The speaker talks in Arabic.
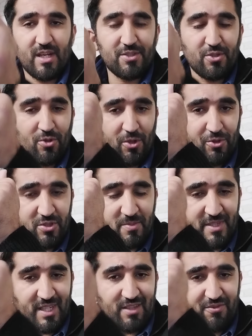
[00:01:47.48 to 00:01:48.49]
خاص يكون عنده
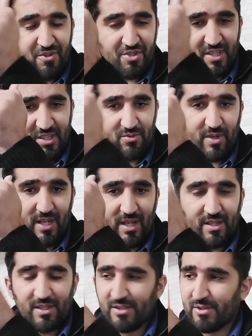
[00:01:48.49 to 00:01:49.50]
8 ديال الفيشات التوالى
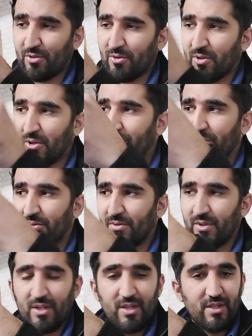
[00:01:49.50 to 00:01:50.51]
خاص يكون عنده
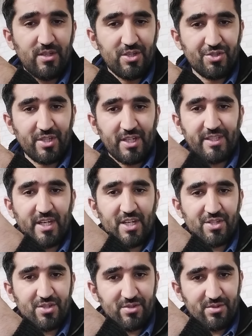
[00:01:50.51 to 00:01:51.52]
شهر
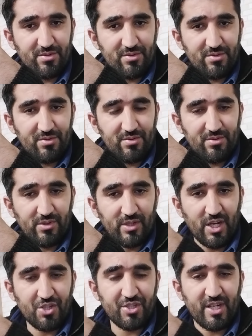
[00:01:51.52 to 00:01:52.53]
11
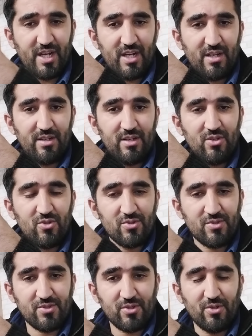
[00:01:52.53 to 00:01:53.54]
10
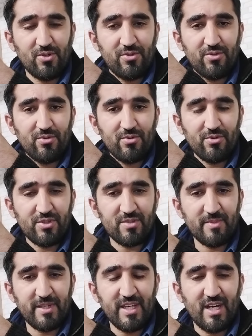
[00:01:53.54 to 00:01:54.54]
9 و8
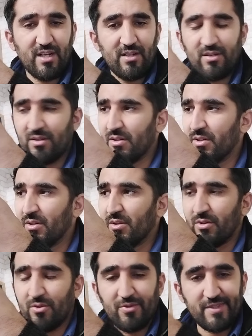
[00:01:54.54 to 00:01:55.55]

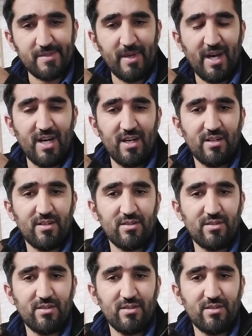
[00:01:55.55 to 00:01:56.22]
و7